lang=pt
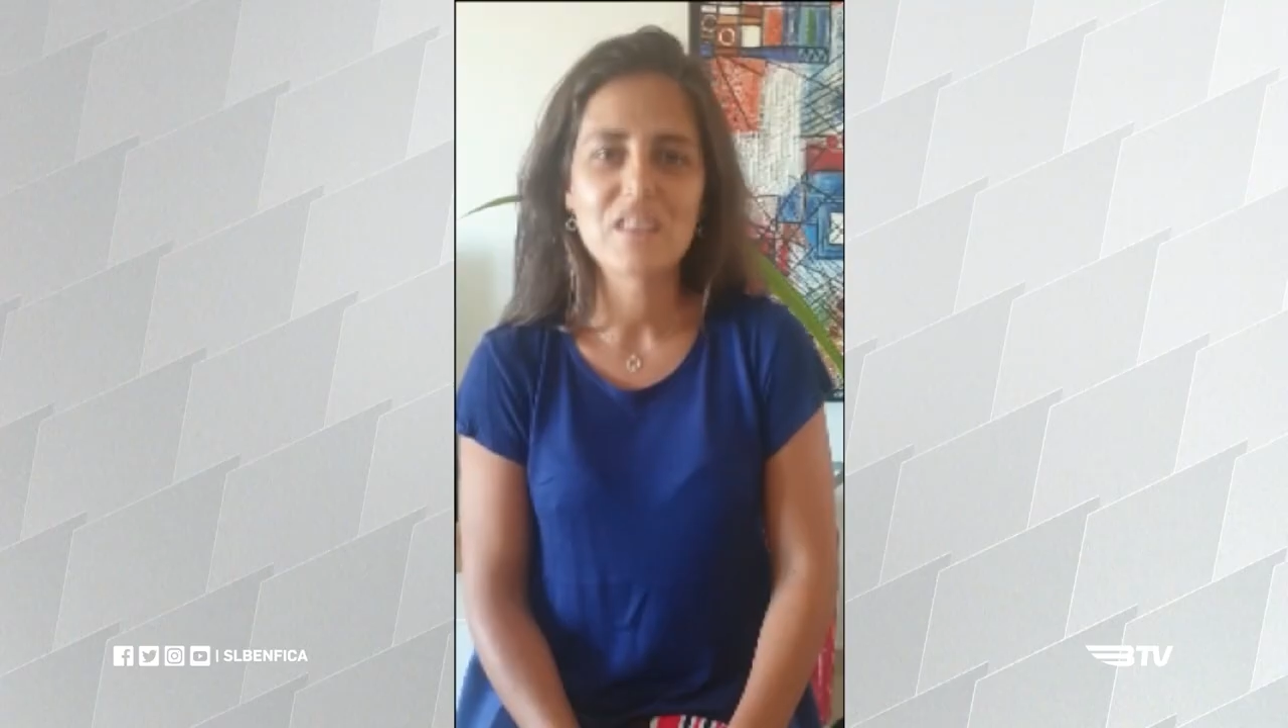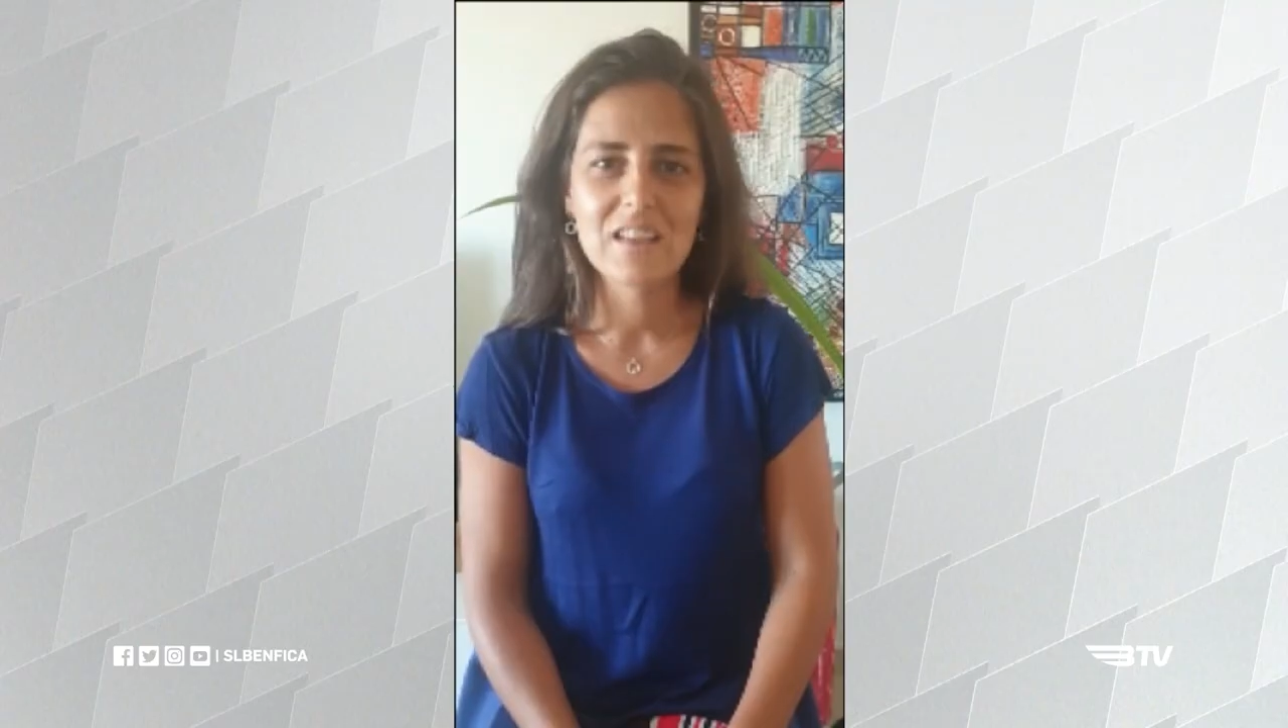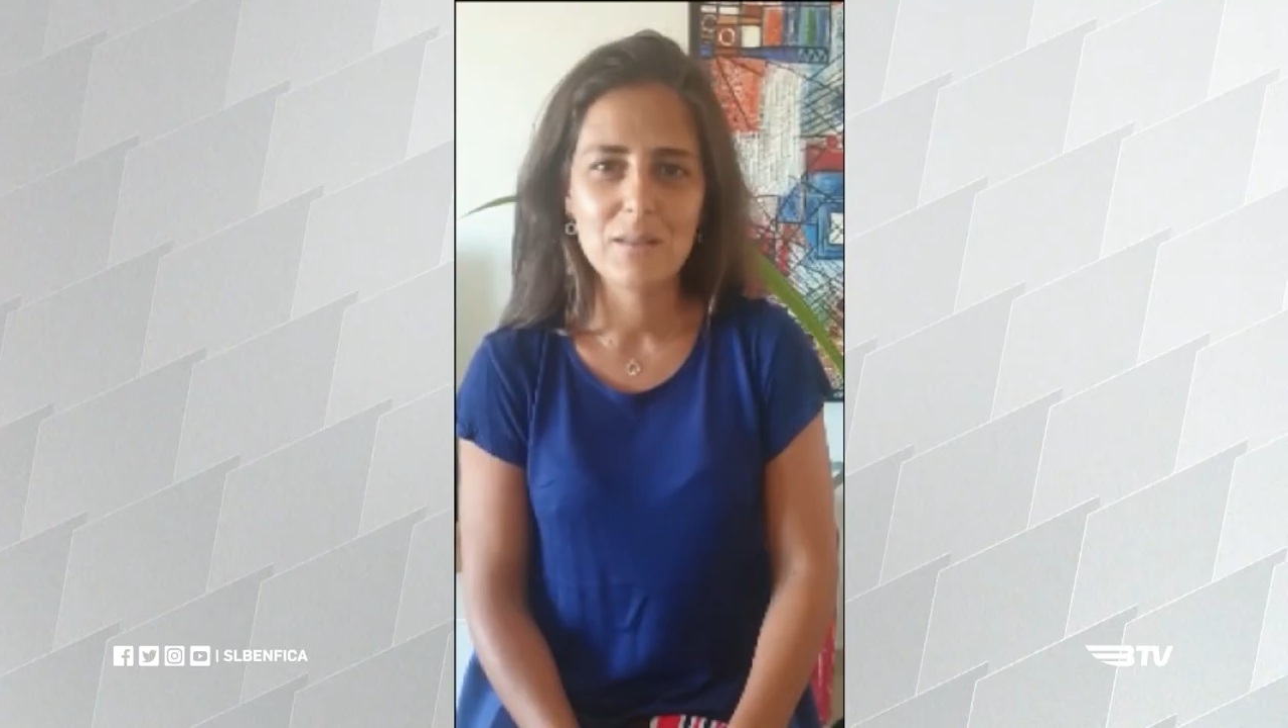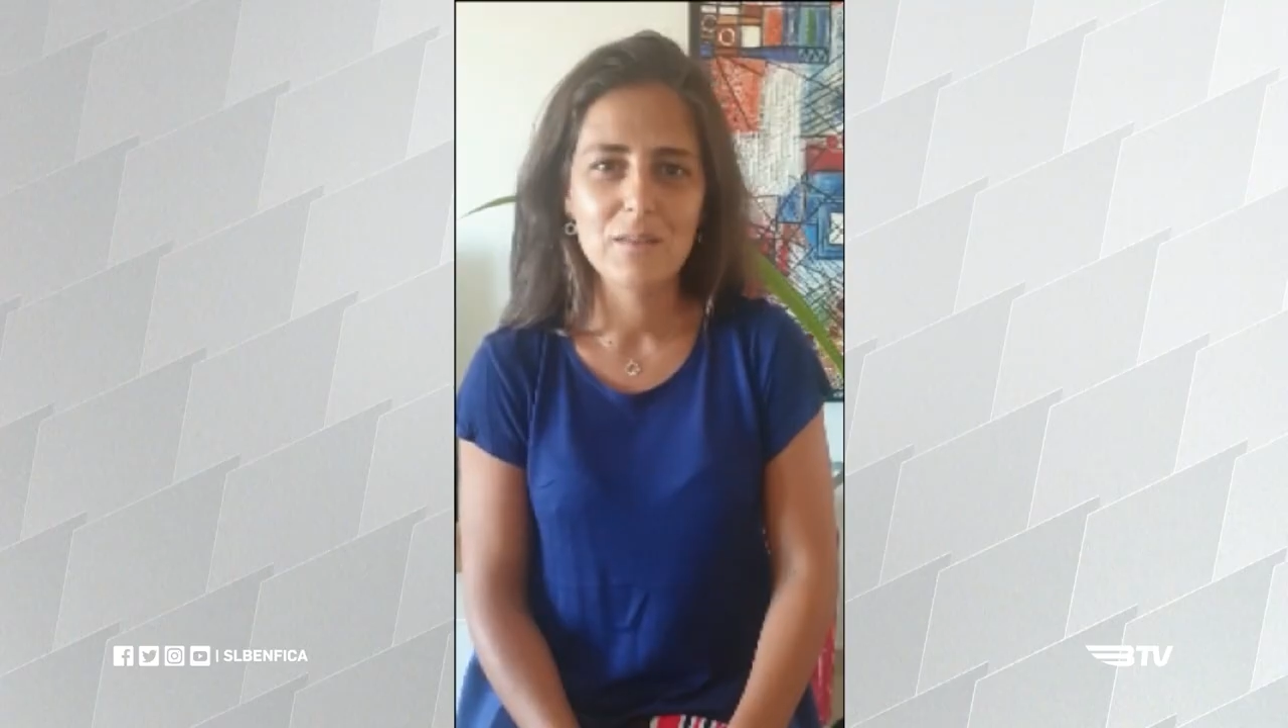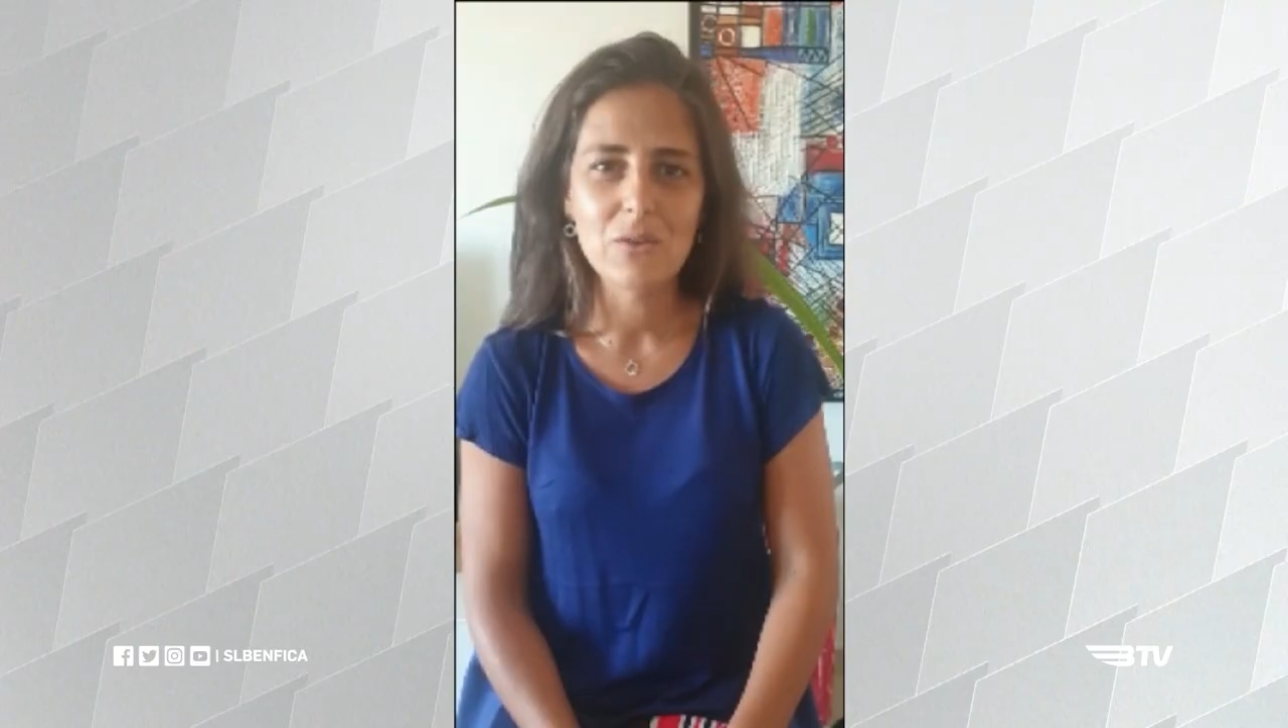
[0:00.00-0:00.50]
de
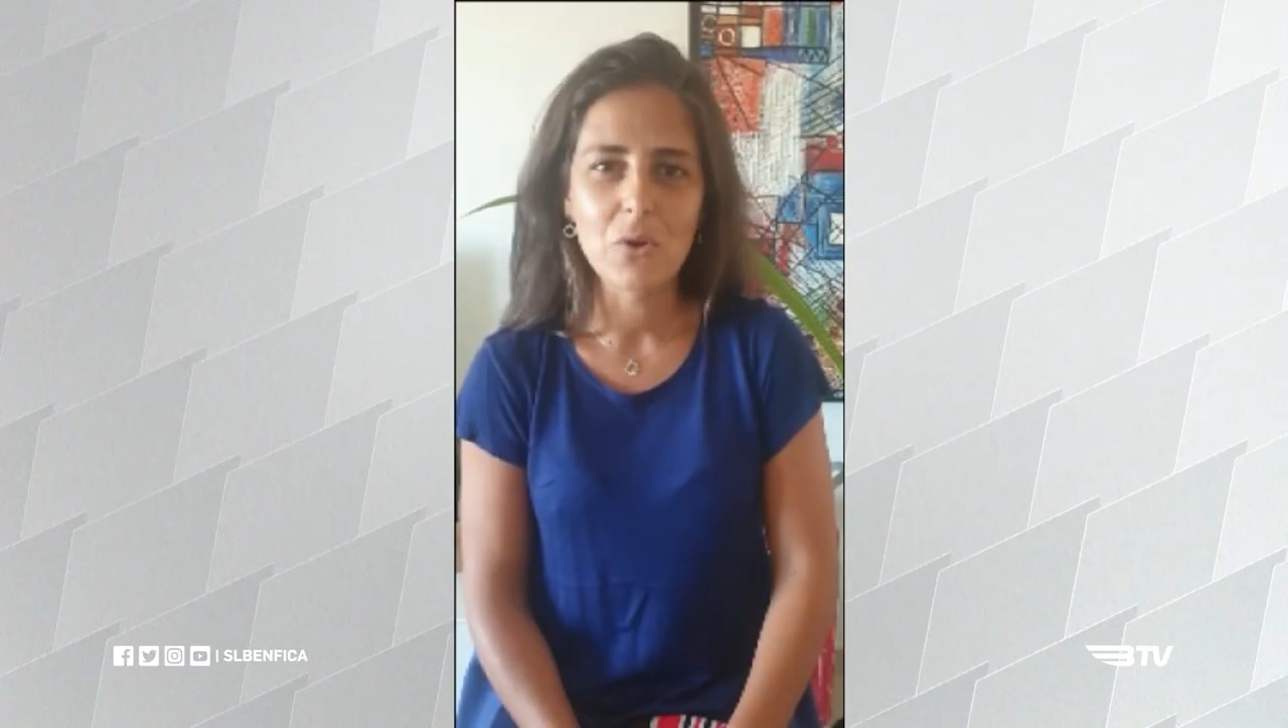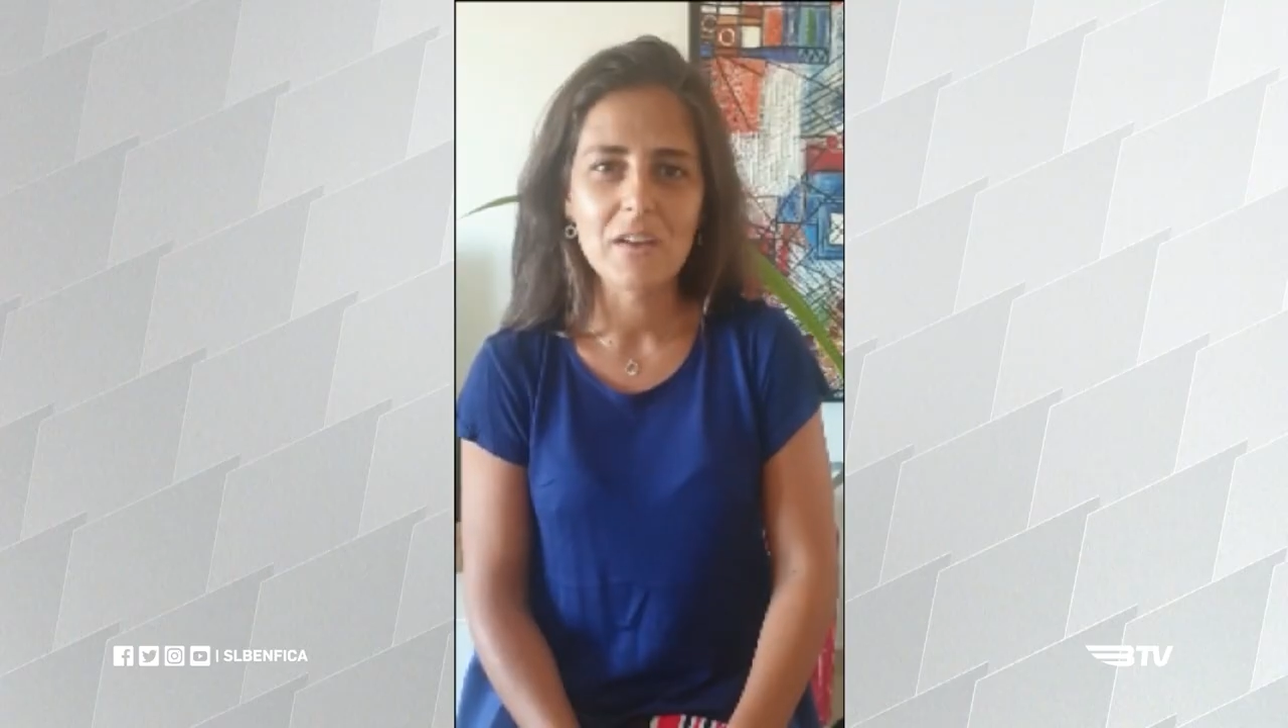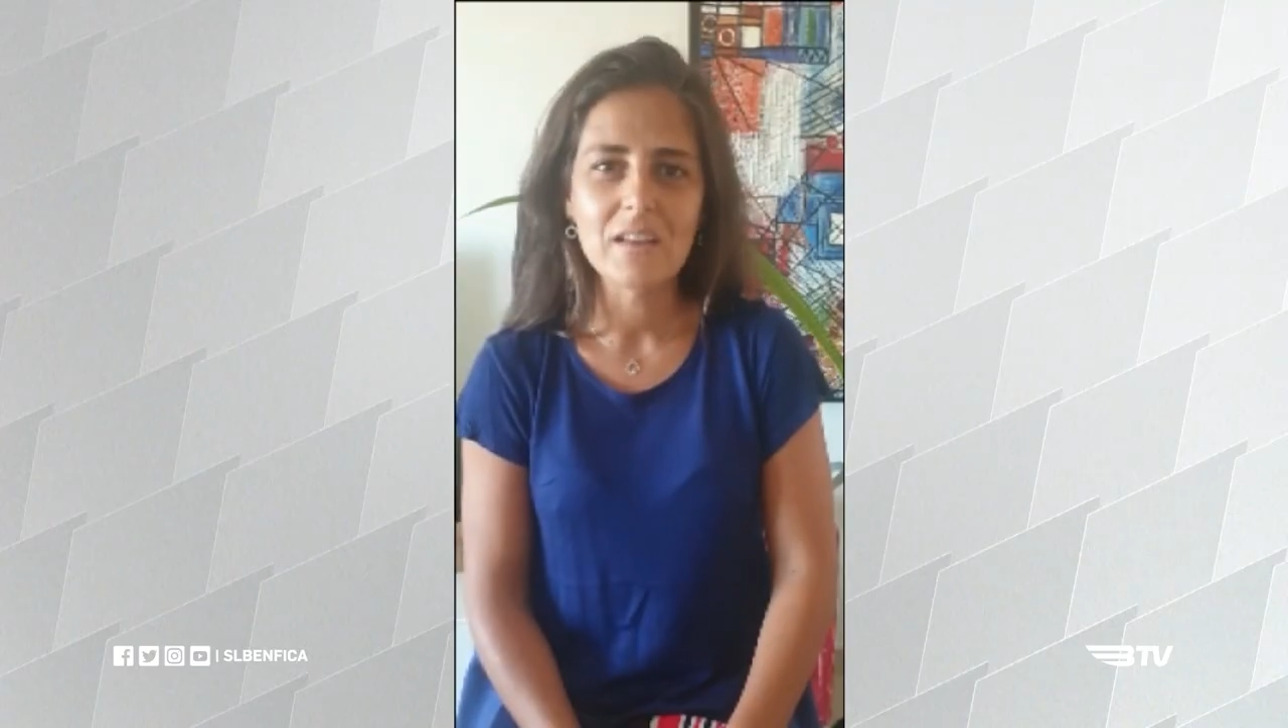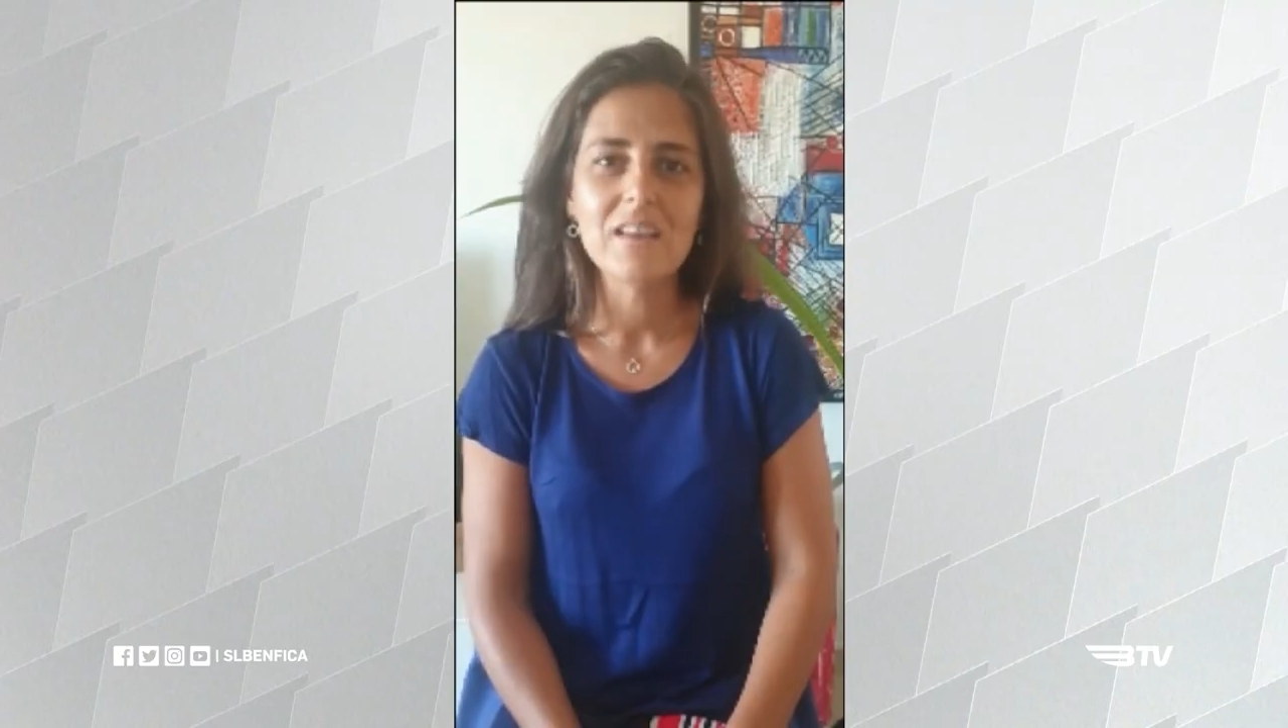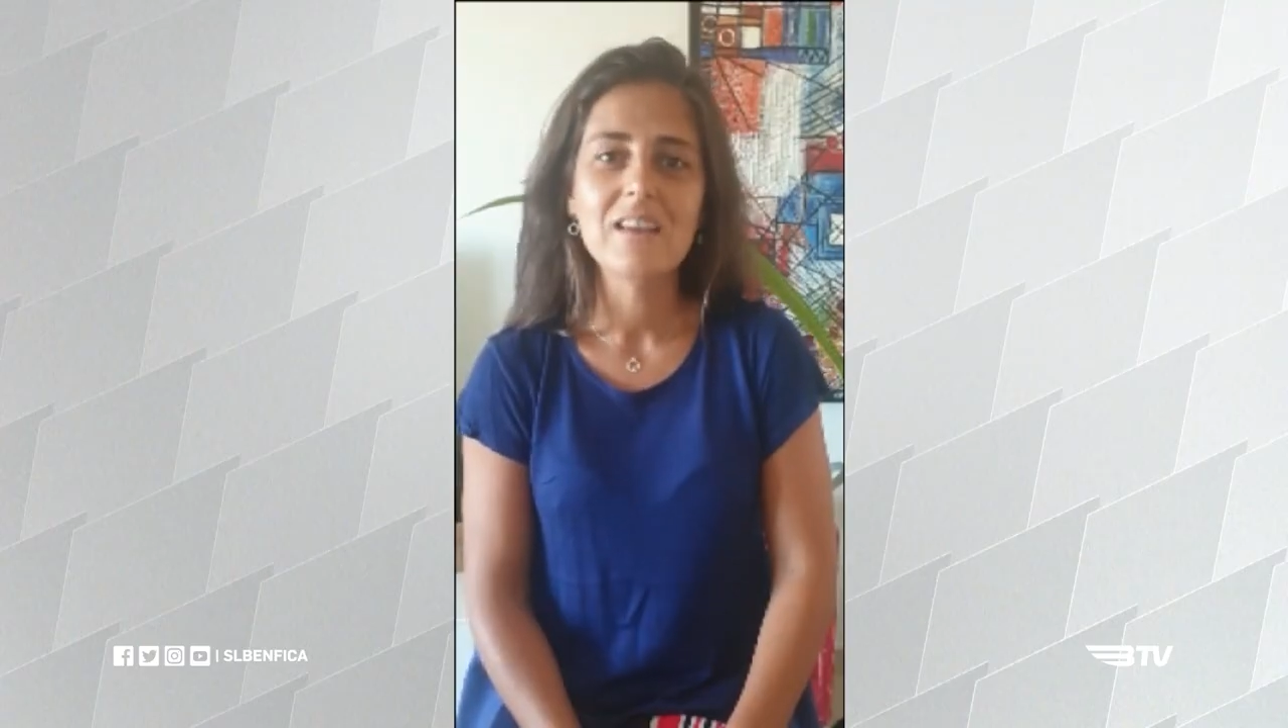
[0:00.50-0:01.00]
cada
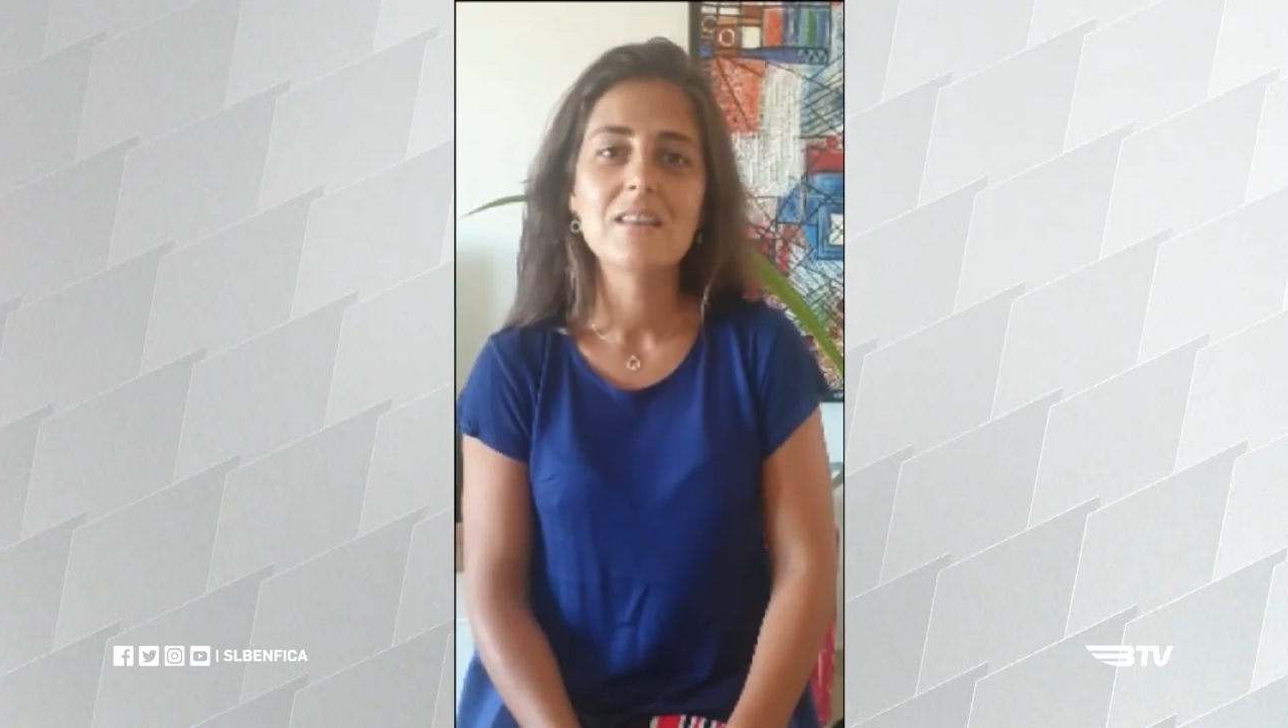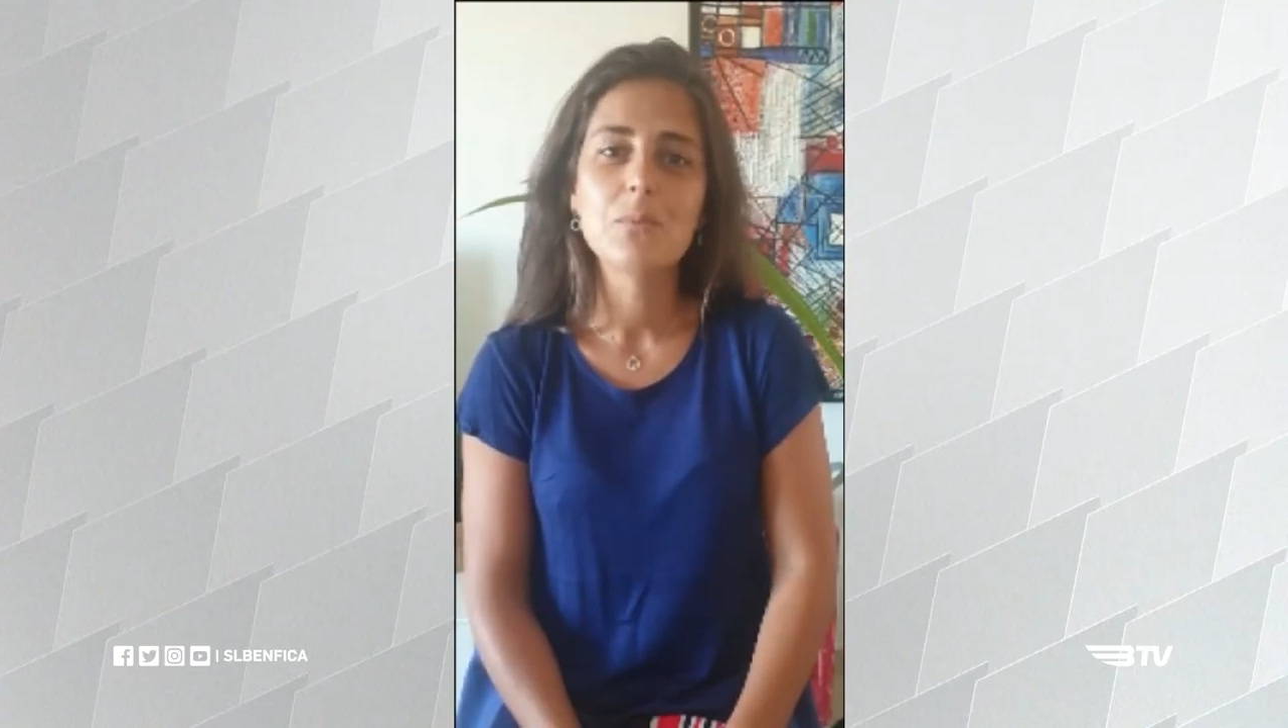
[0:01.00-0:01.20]
vitória,